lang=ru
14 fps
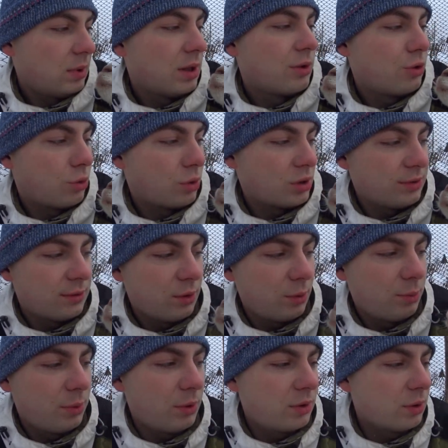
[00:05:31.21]
молочко свое
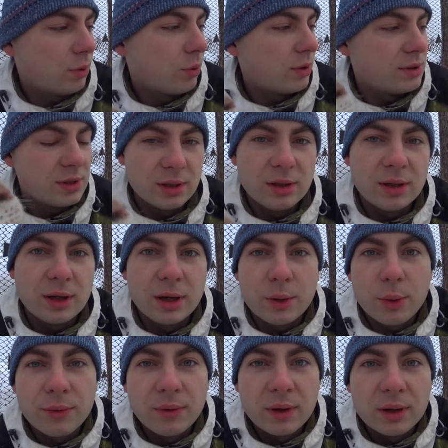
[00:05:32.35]
пьете, козье или
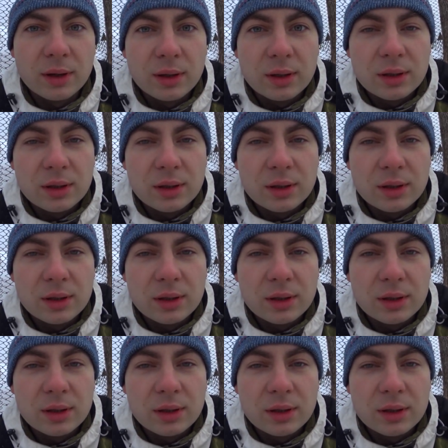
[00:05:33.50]
коровье,